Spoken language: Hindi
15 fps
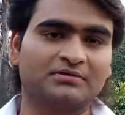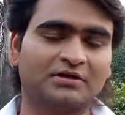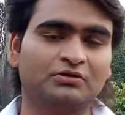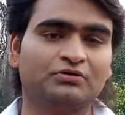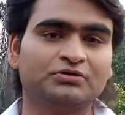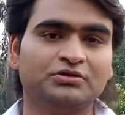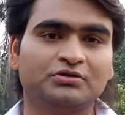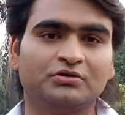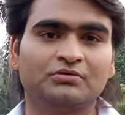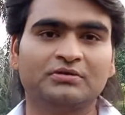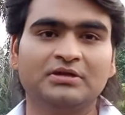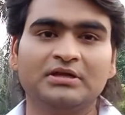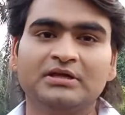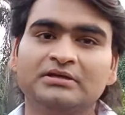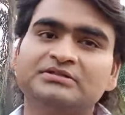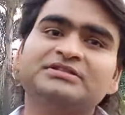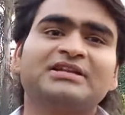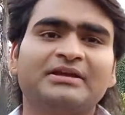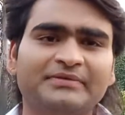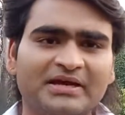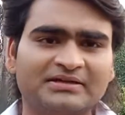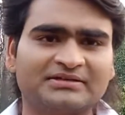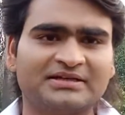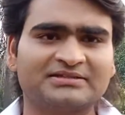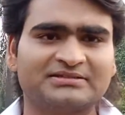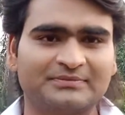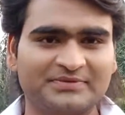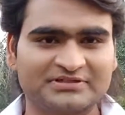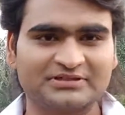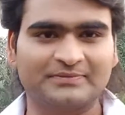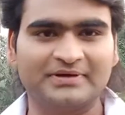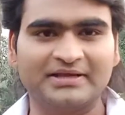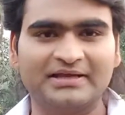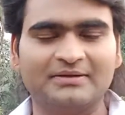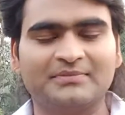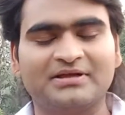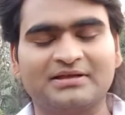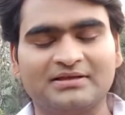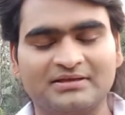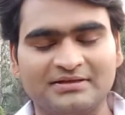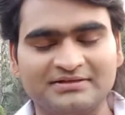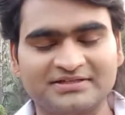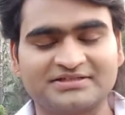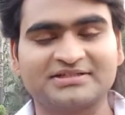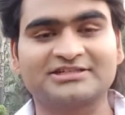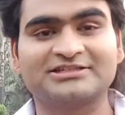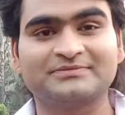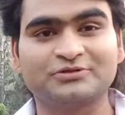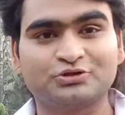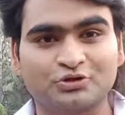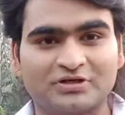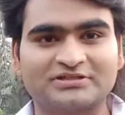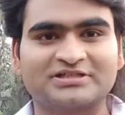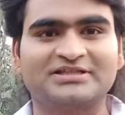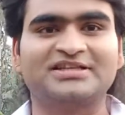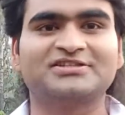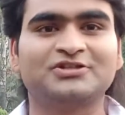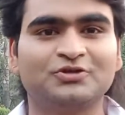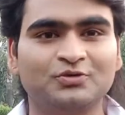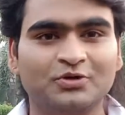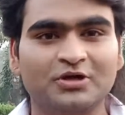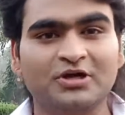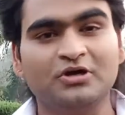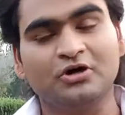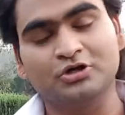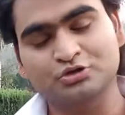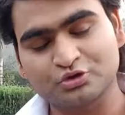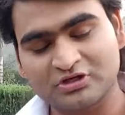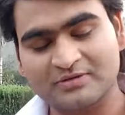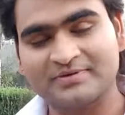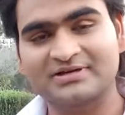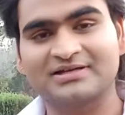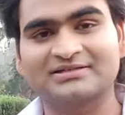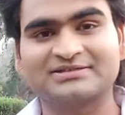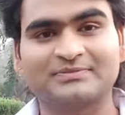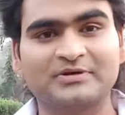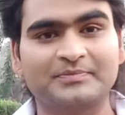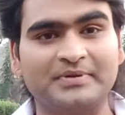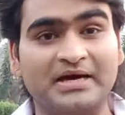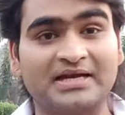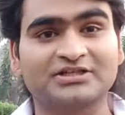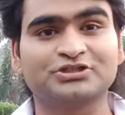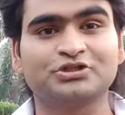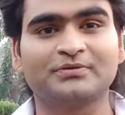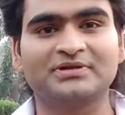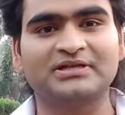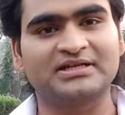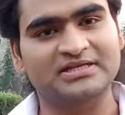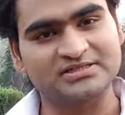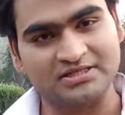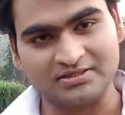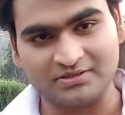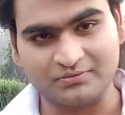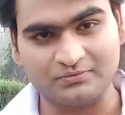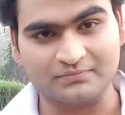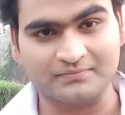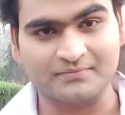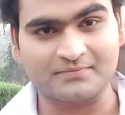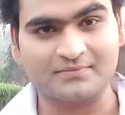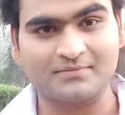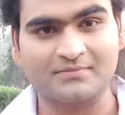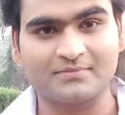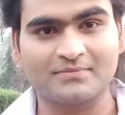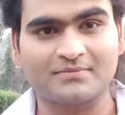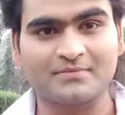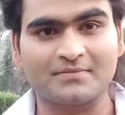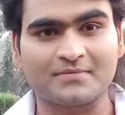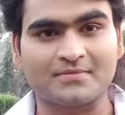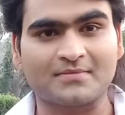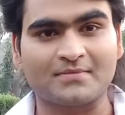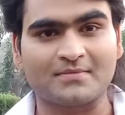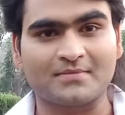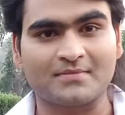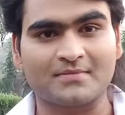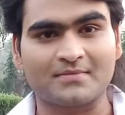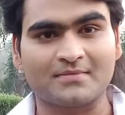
कल्लू जी हो जितने भी एक्टर हैं सब मेरे से बड़े हैं मैं इंडस्ट्री का सबसे छोटा सदस्य हूँ और छोटा बनकर सबका प्यार आशीर्वाद लेना चाहता हूँ